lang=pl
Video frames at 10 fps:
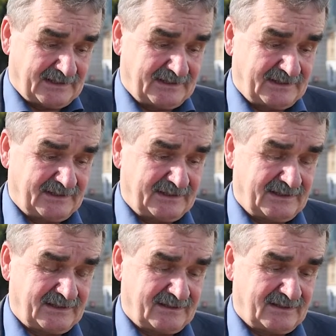Y,
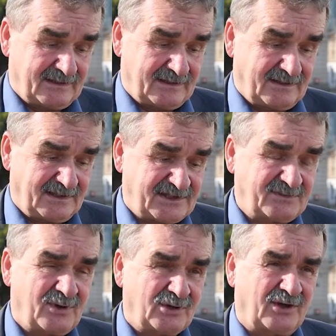
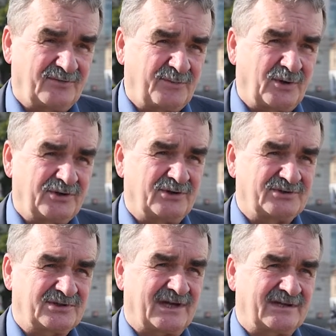jesteśmy gotowi
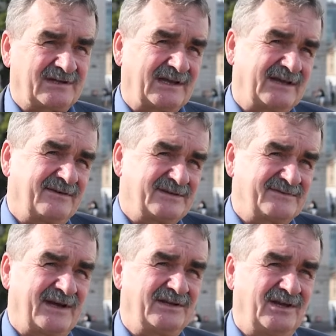podjąć tak, takie
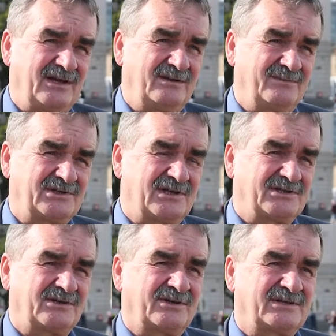wezwanie i myślę,
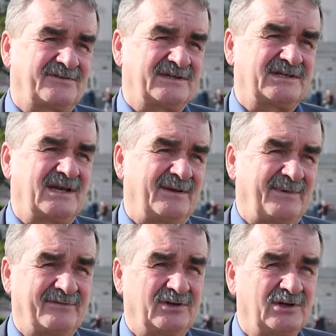że to jest kwestia
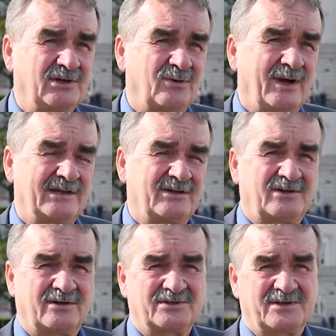naprawdę kilku lat do
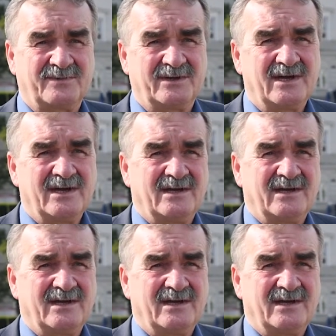tego, żeby